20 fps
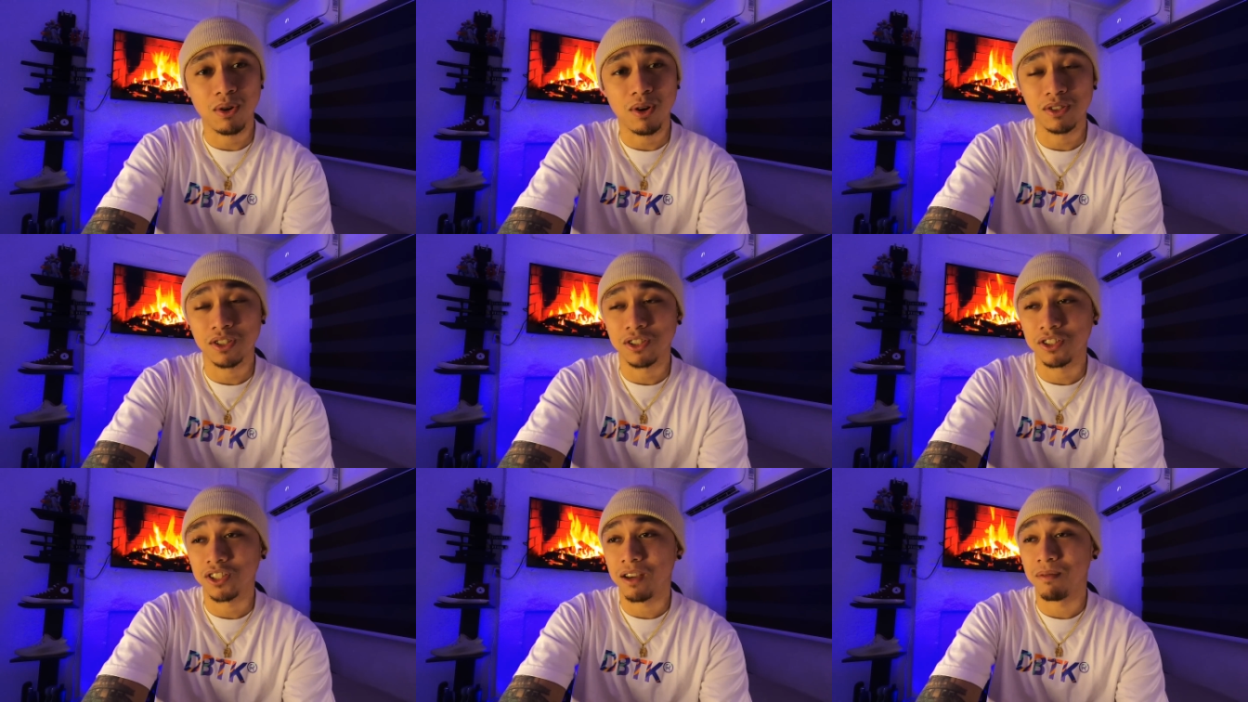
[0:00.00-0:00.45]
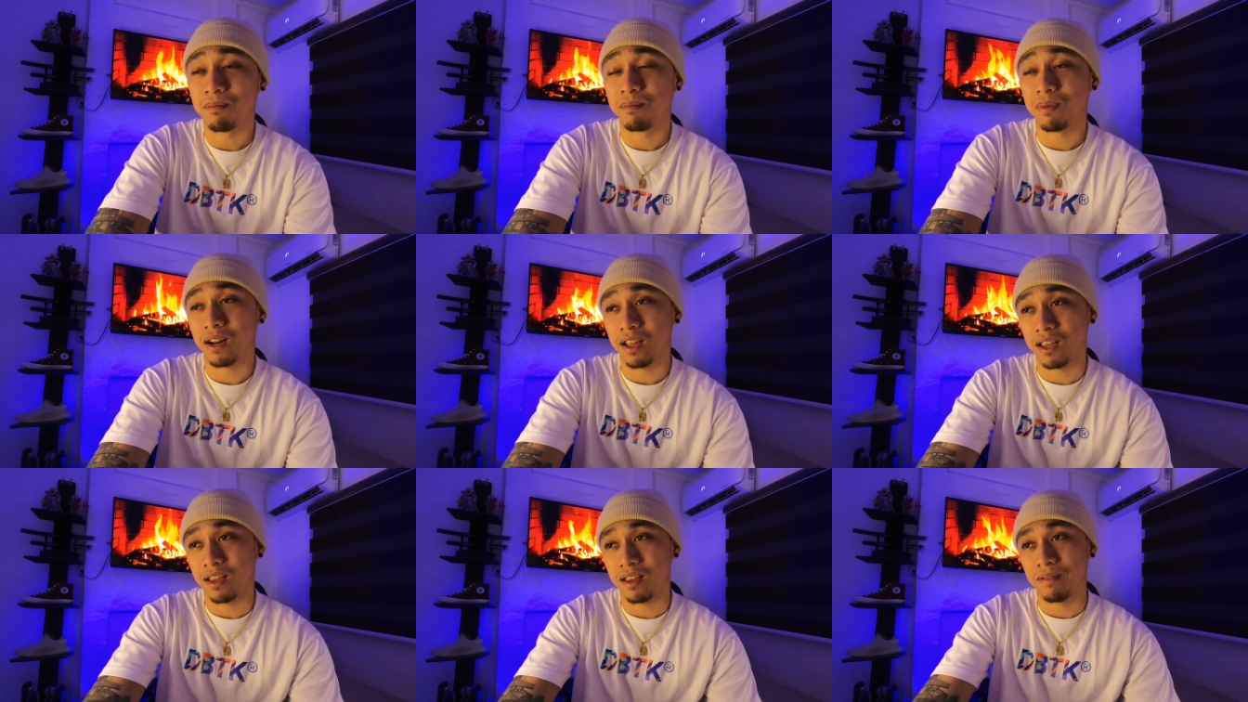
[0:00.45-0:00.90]
Kasi
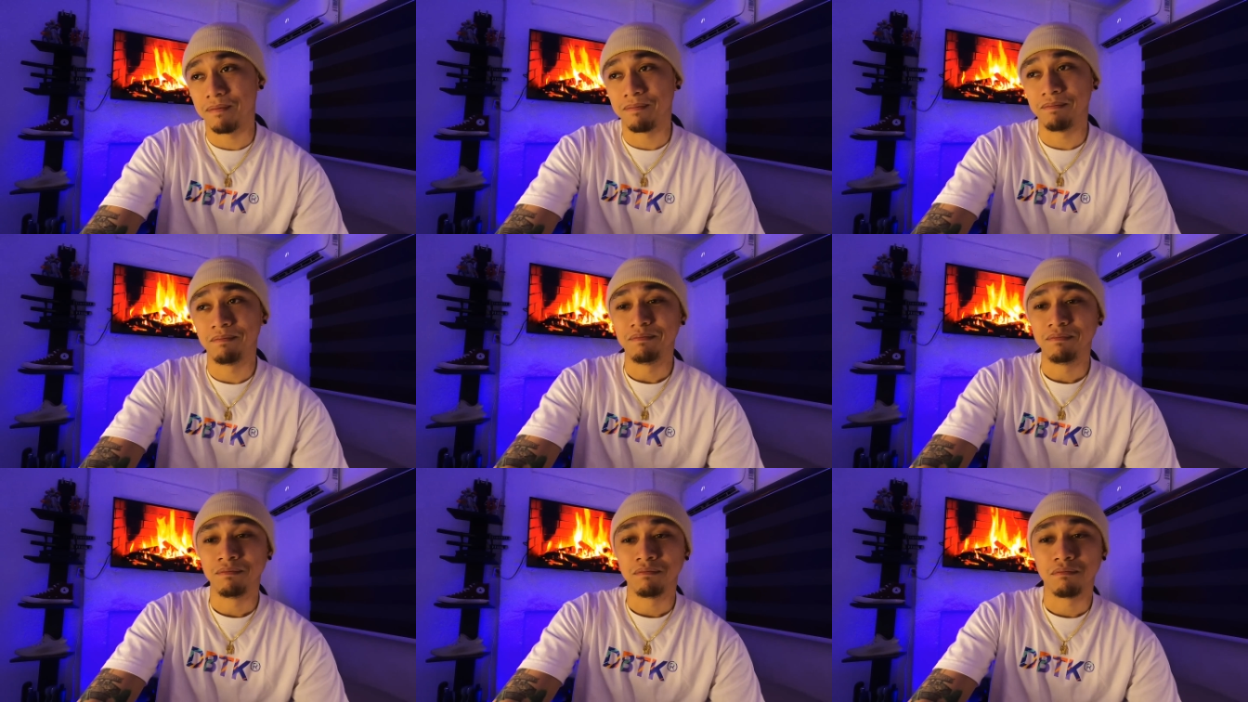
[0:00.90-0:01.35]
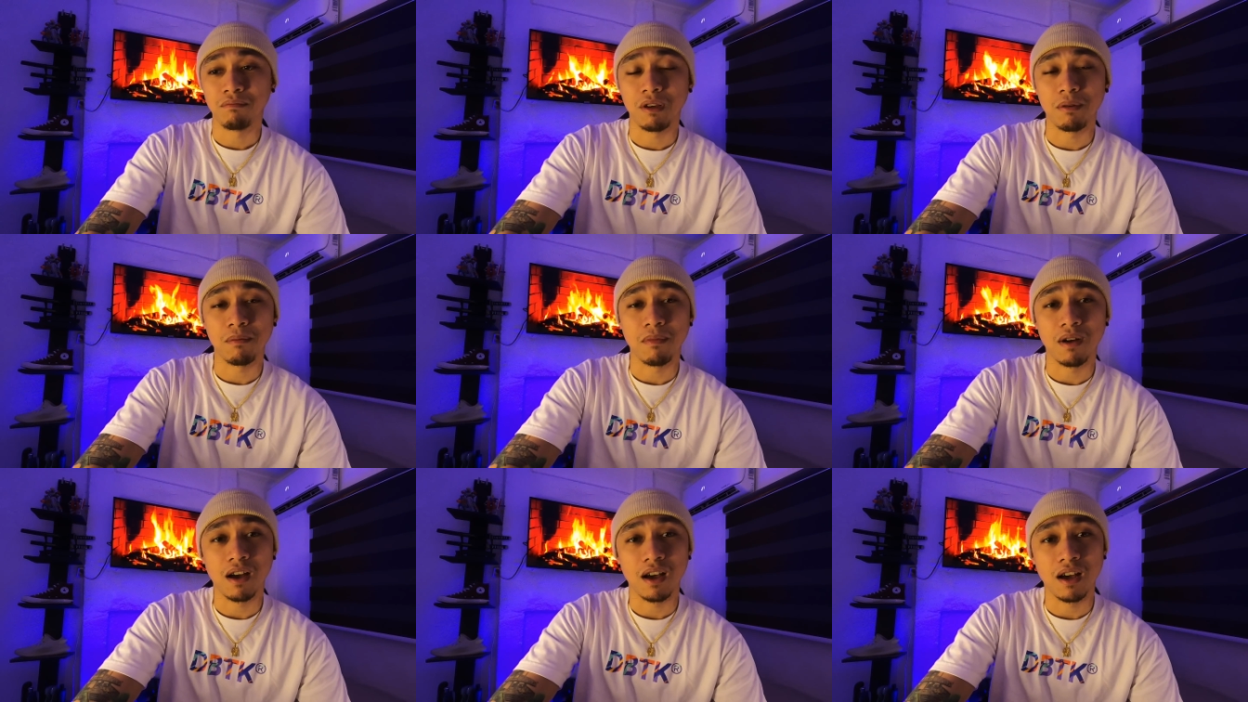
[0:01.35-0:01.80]
syempre, may
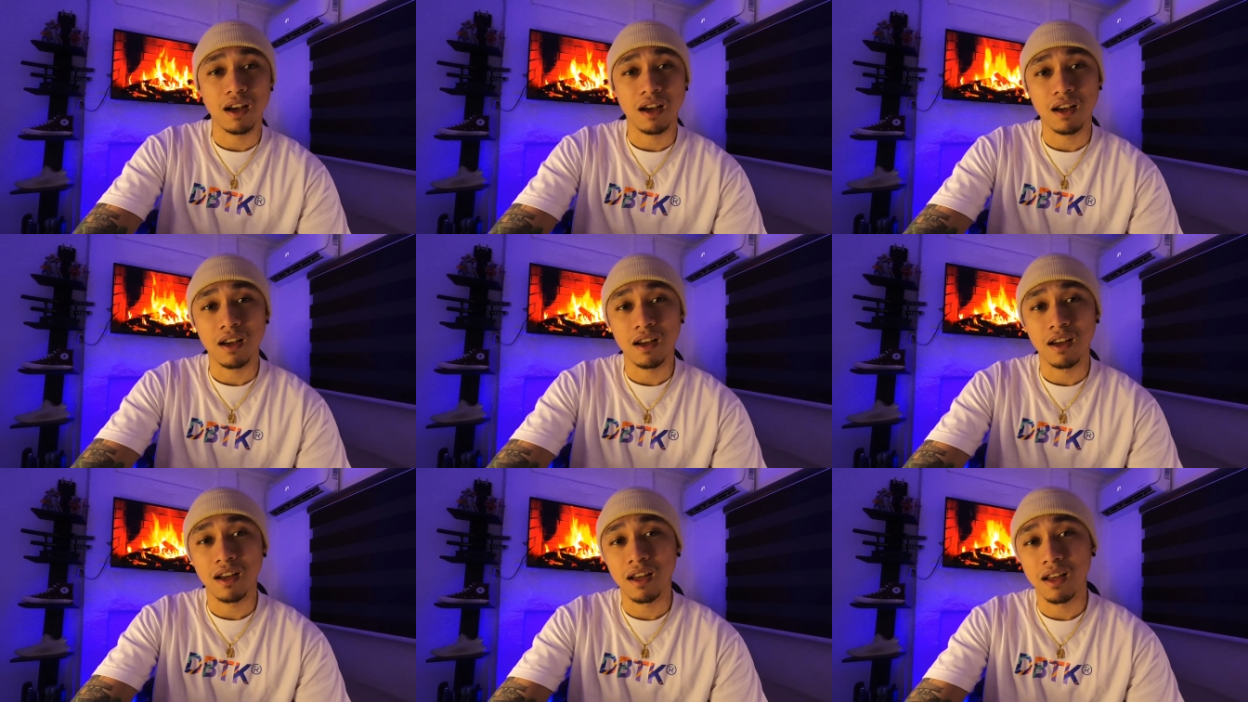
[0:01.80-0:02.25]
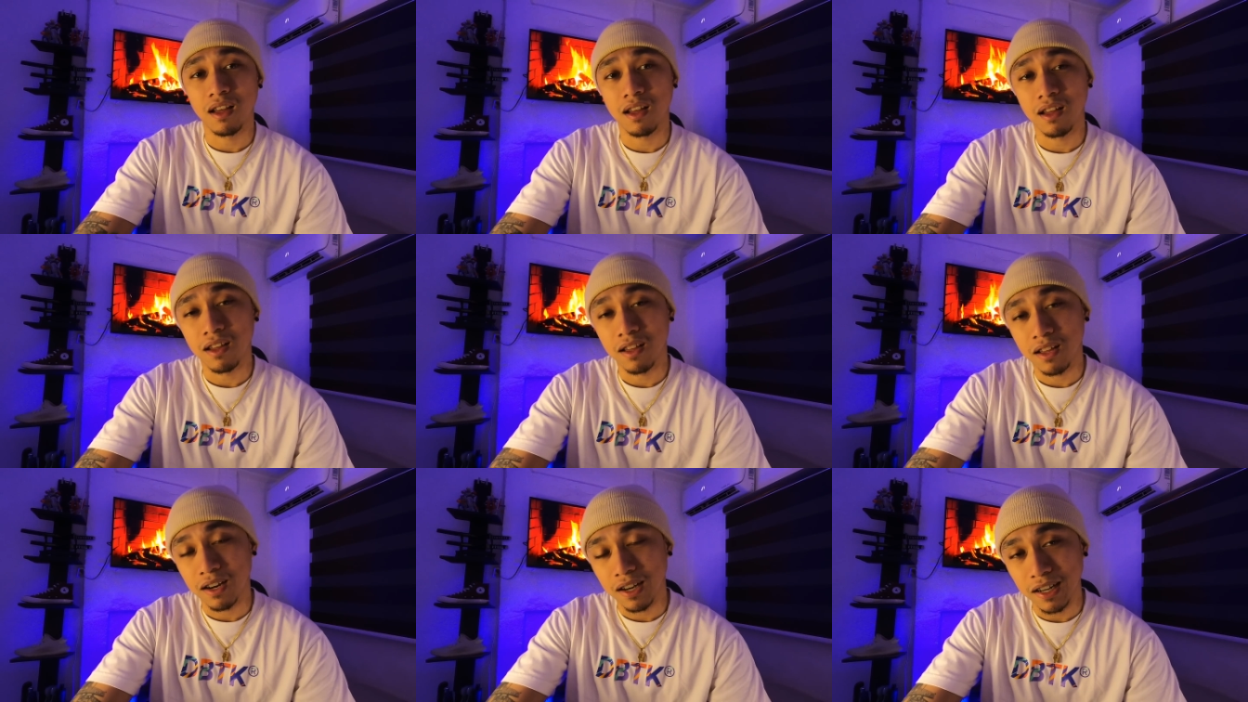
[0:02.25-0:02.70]
mga
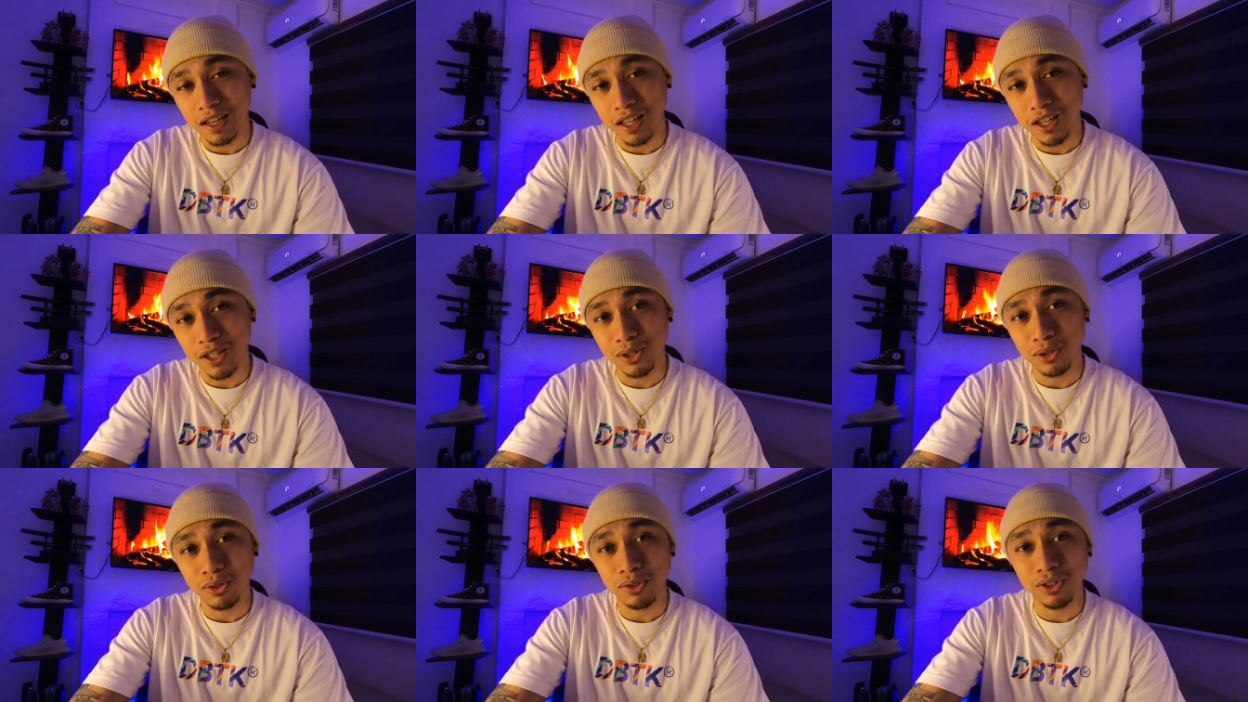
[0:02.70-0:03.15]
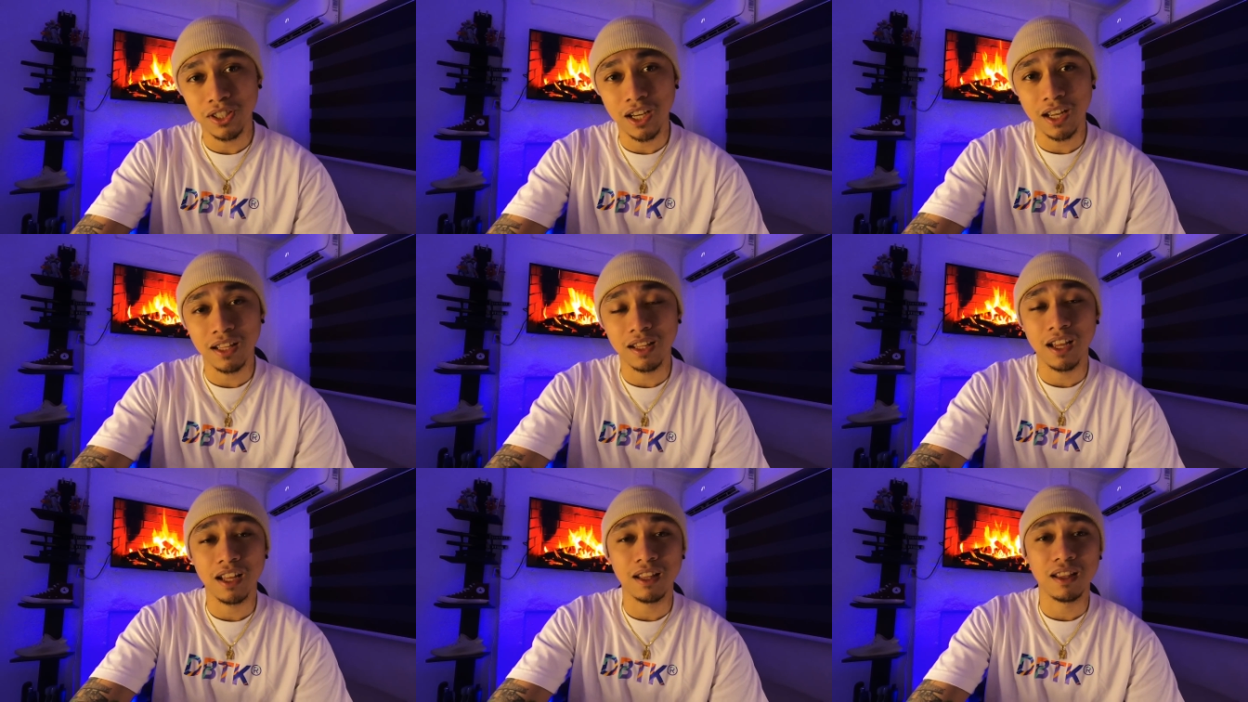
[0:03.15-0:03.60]
religion
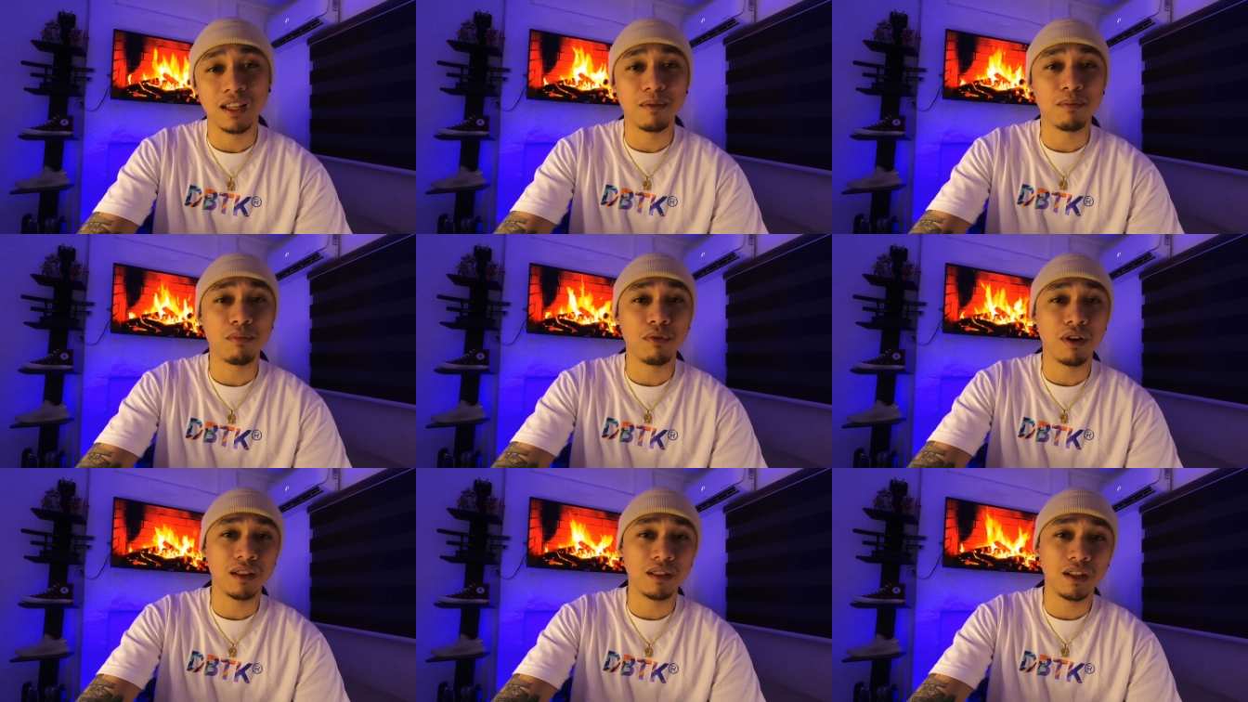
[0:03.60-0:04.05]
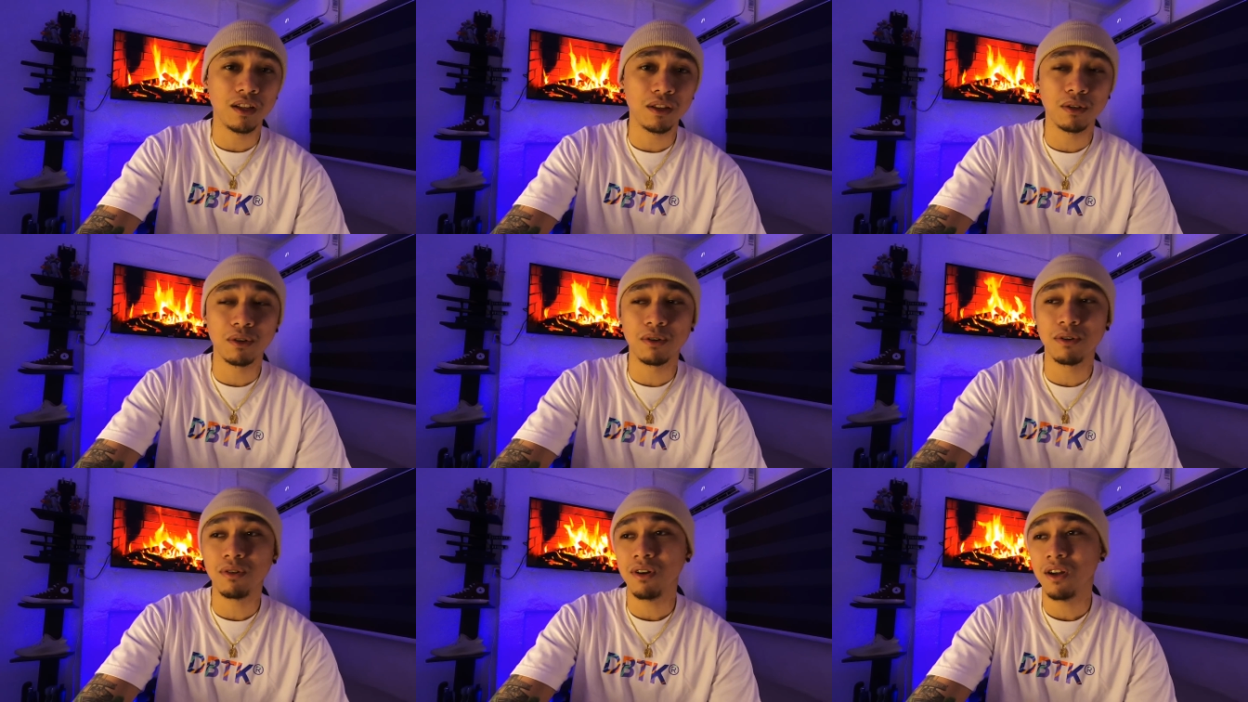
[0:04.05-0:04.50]
dyan na hindi pwede
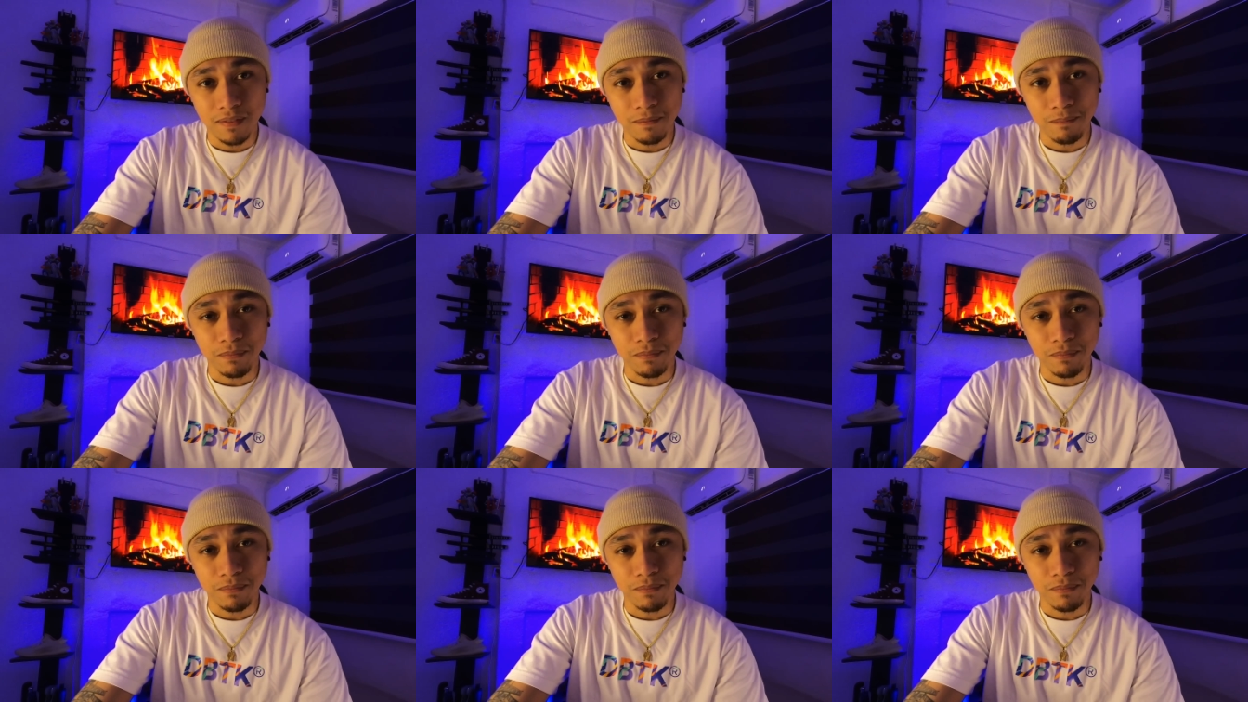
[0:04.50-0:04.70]
to.